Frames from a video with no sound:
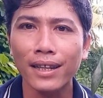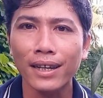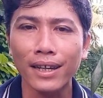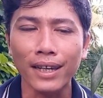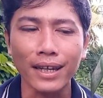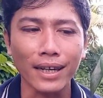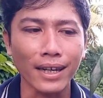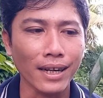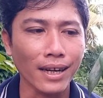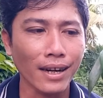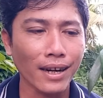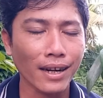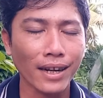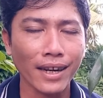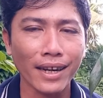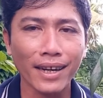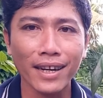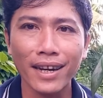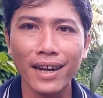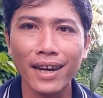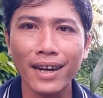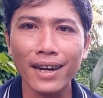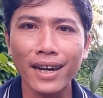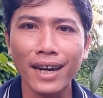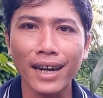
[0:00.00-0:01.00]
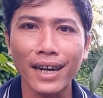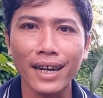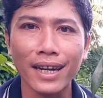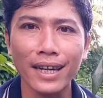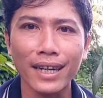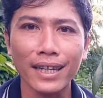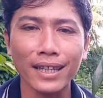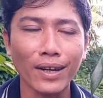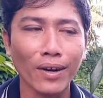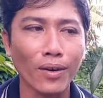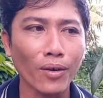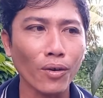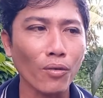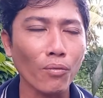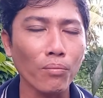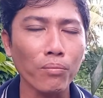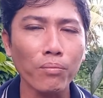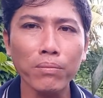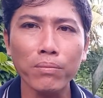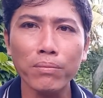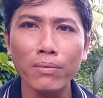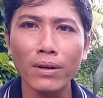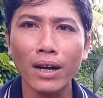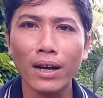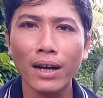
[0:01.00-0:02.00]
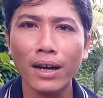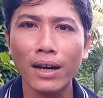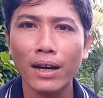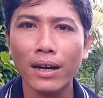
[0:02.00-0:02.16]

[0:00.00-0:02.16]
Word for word: thì uh, cây khế này thì Toàn cũng uh,